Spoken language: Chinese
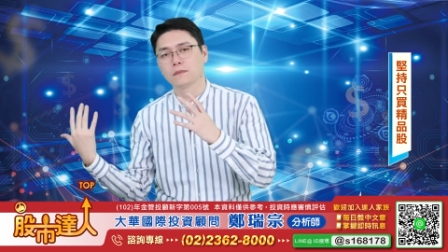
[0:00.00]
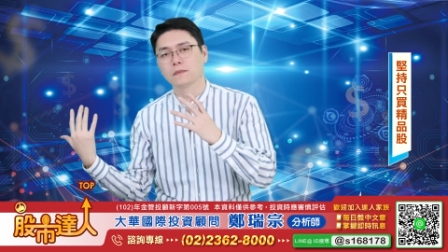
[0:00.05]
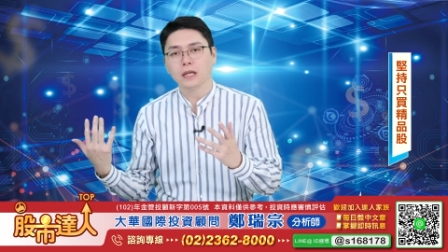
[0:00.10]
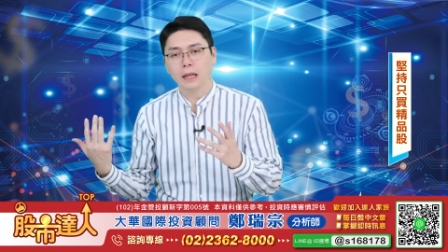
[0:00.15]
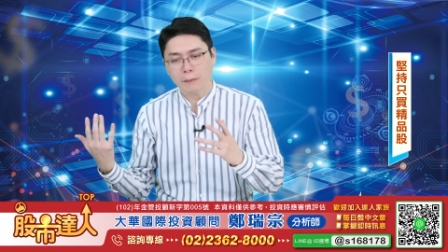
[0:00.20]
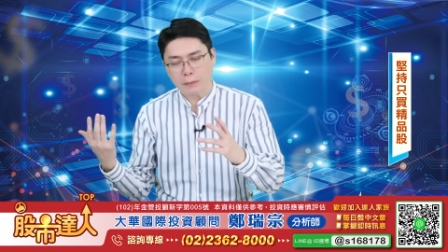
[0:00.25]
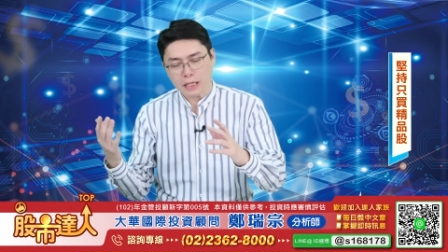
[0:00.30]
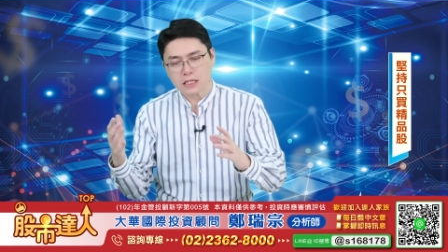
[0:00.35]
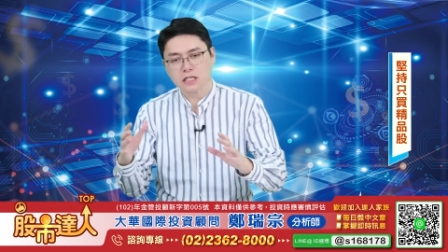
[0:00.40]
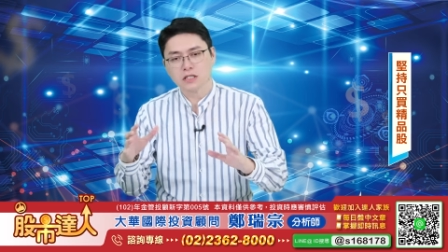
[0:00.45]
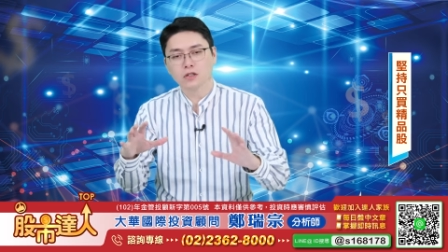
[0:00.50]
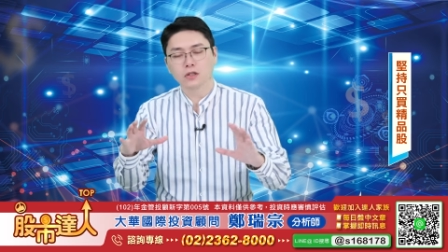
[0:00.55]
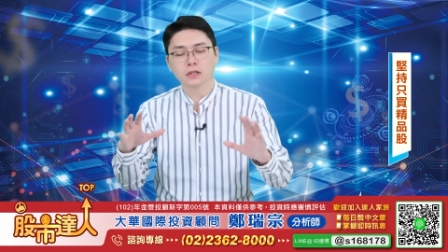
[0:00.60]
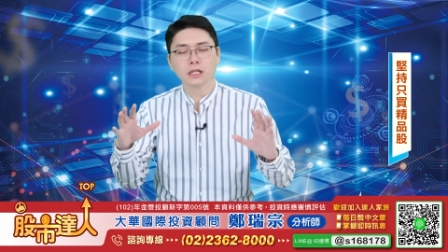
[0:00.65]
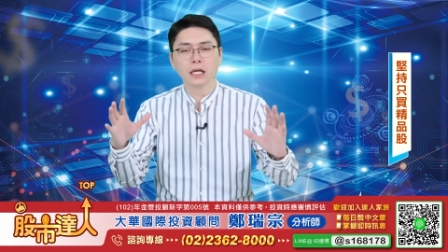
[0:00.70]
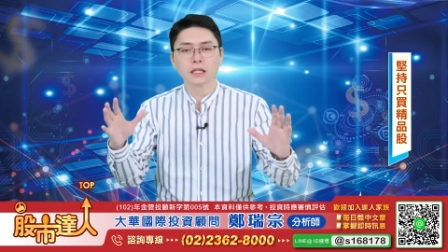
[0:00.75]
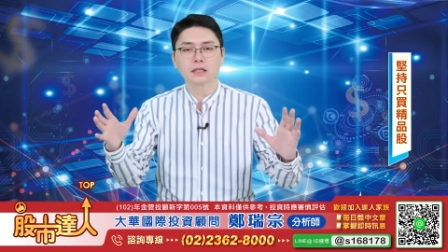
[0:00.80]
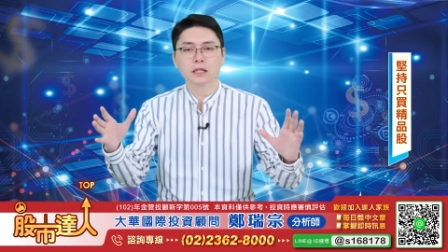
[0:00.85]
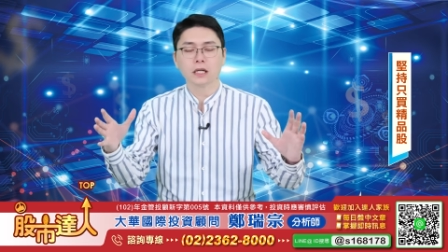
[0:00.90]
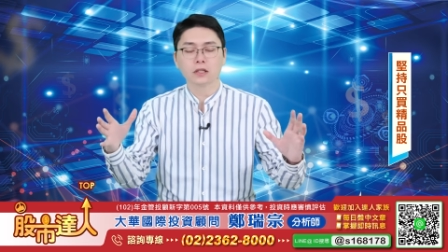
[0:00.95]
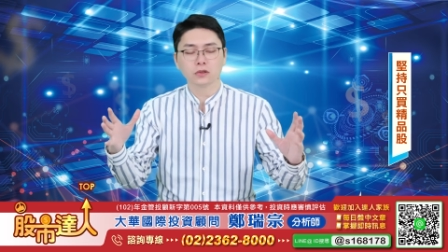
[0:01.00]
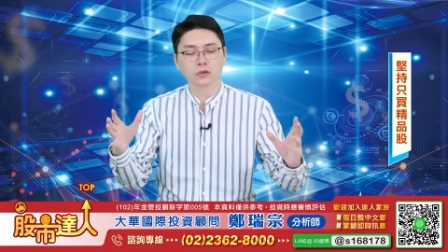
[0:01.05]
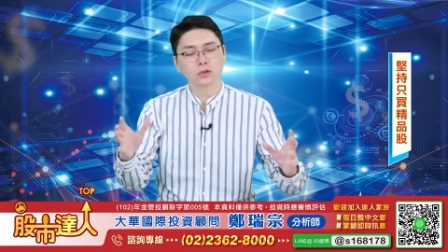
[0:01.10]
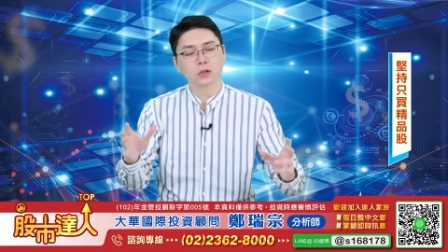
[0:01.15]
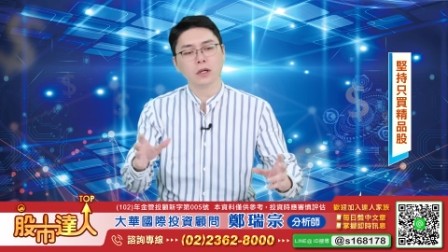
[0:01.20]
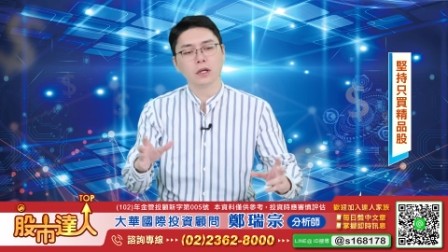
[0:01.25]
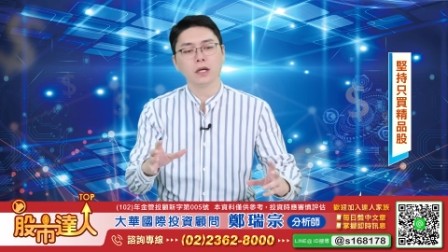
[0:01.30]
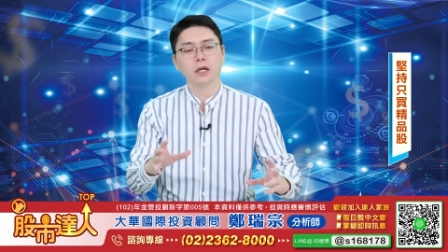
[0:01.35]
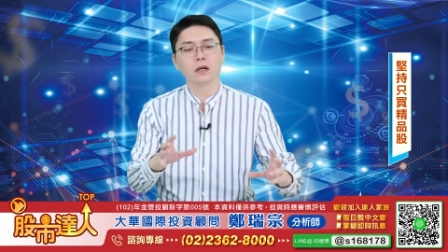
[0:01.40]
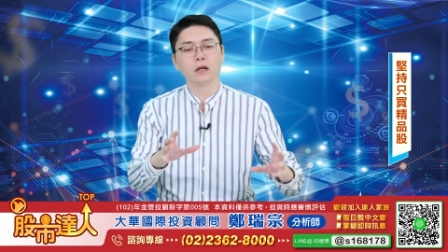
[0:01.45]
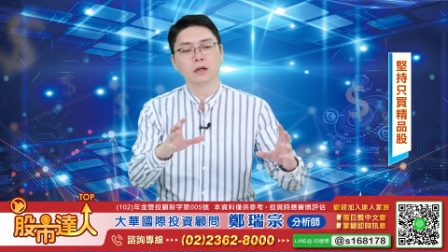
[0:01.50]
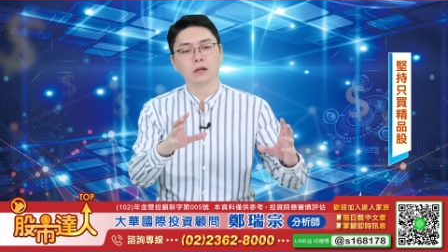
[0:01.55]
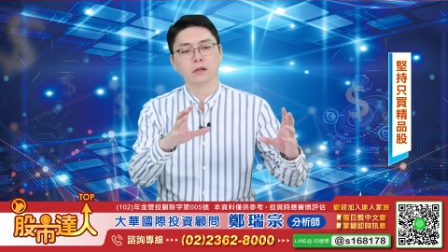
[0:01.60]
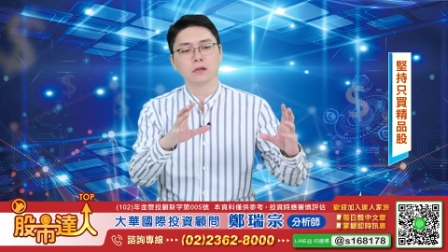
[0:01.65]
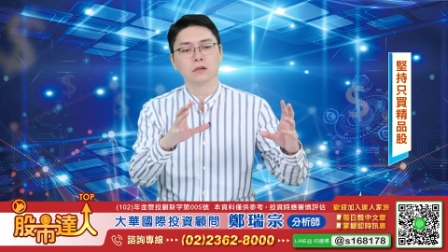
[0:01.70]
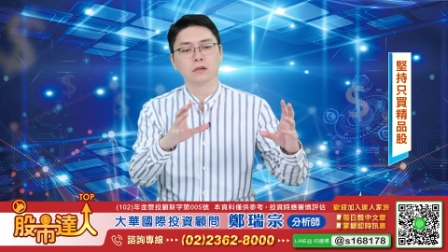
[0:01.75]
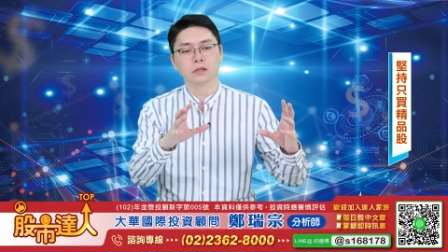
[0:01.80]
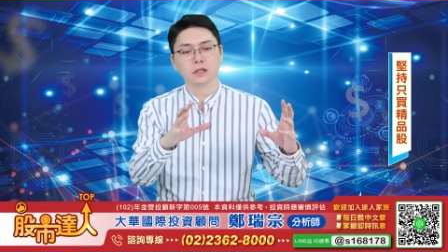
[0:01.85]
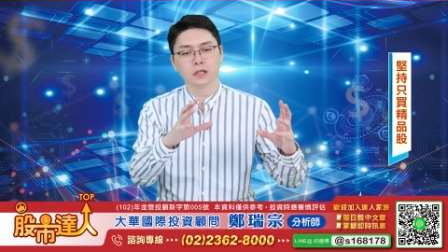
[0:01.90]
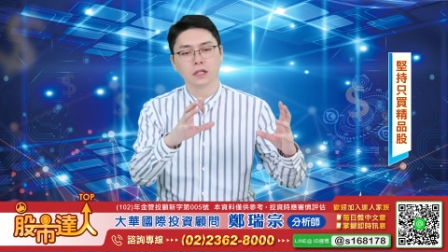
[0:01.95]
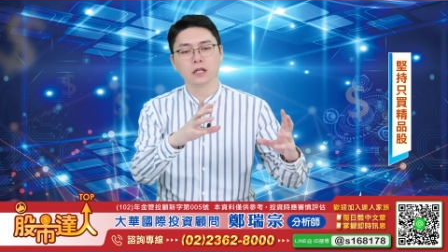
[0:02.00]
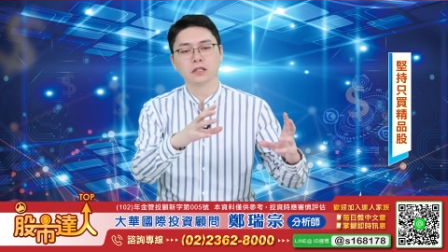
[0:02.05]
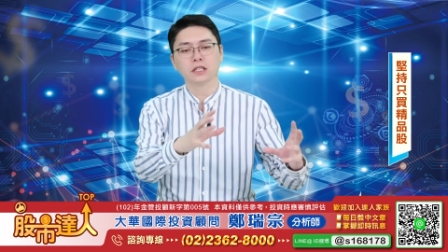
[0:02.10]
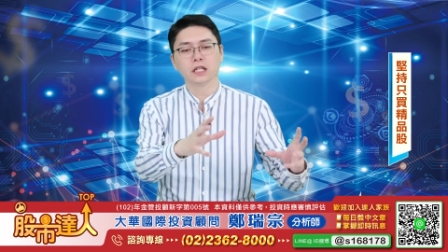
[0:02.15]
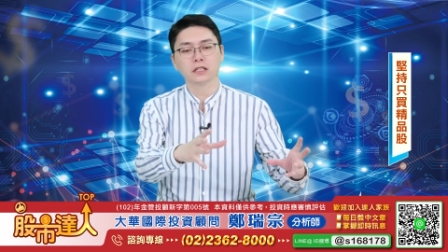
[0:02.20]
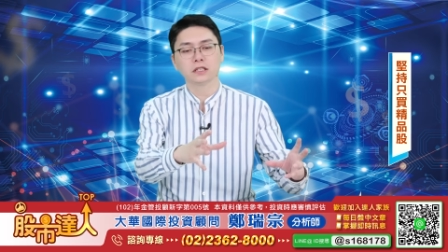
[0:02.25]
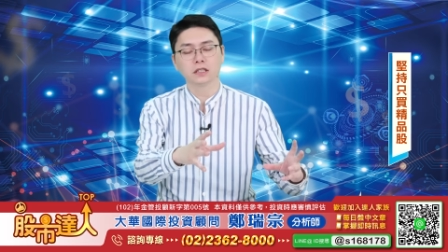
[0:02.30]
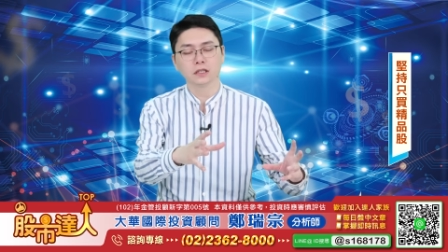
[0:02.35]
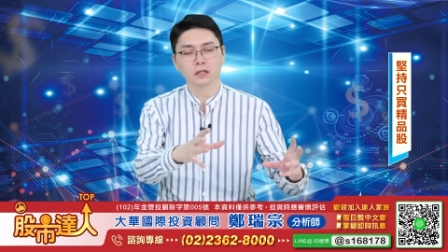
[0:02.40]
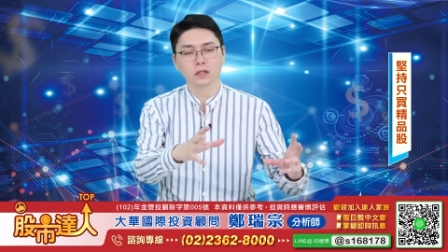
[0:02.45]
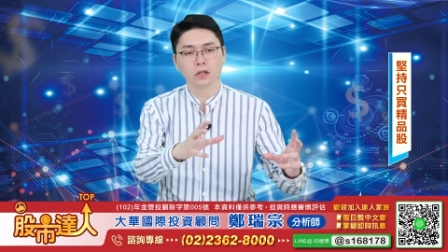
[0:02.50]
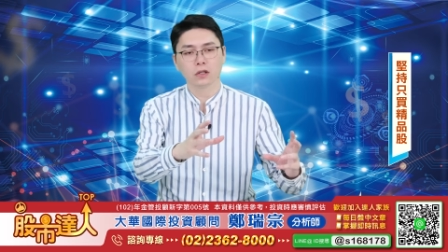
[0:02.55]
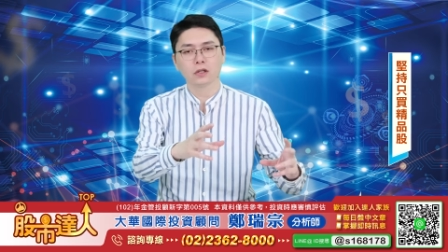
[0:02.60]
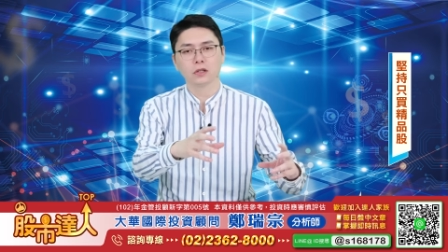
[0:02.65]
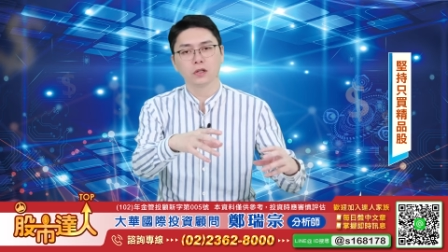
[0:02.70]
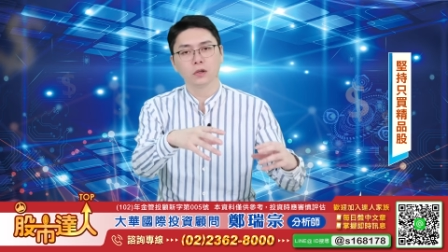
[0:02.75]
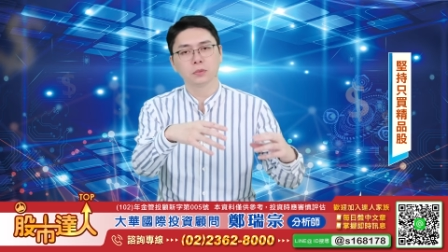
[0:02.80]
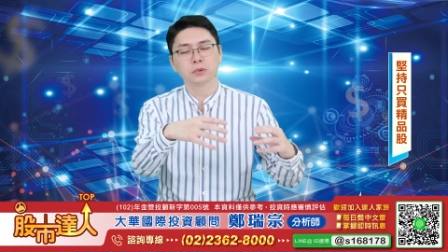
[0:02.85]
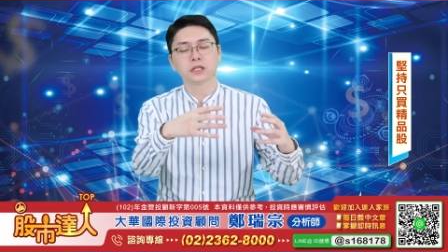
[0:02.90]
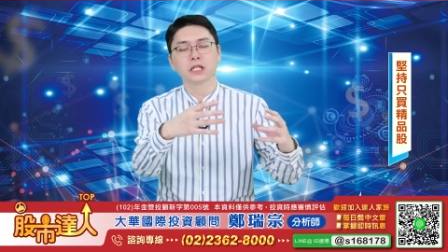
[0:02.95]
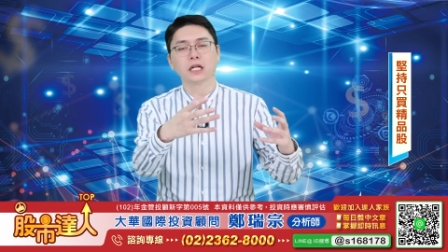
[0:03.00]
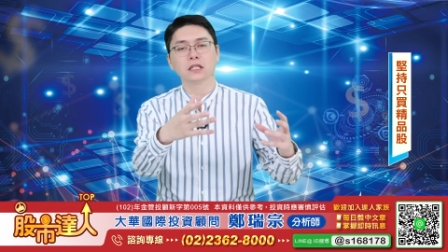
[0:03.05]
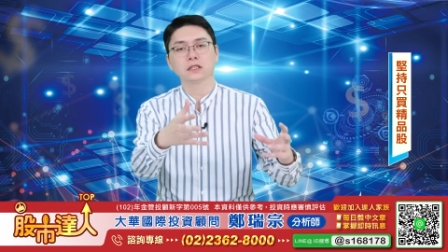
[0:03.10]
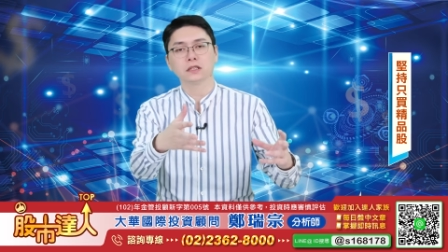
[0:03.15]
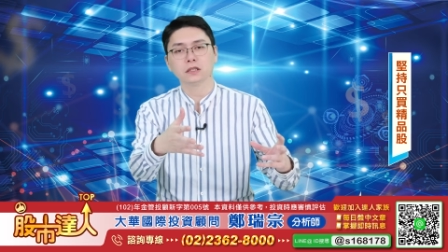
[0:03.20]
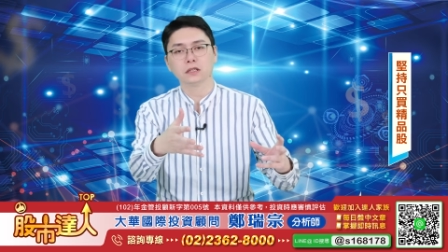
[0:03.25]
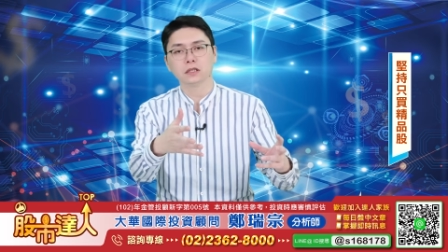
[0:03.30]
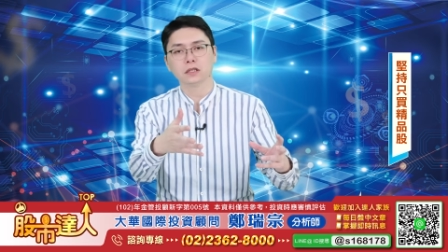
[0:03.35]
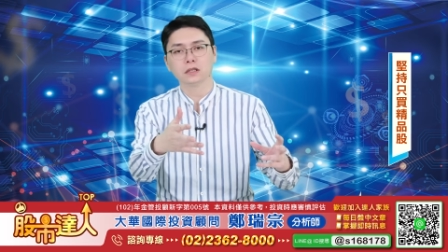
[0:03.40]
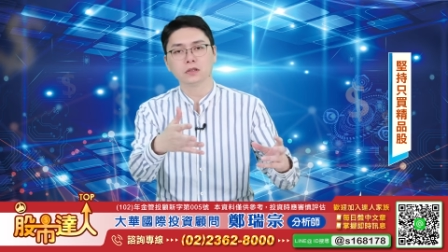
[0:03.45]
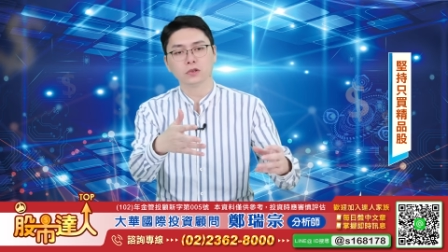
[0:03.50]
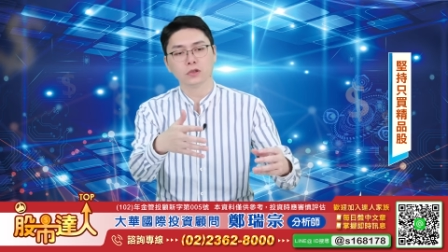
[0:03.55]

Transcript: 但每次都这样子啊，就说哎呃可能要降息，呃又不降息的，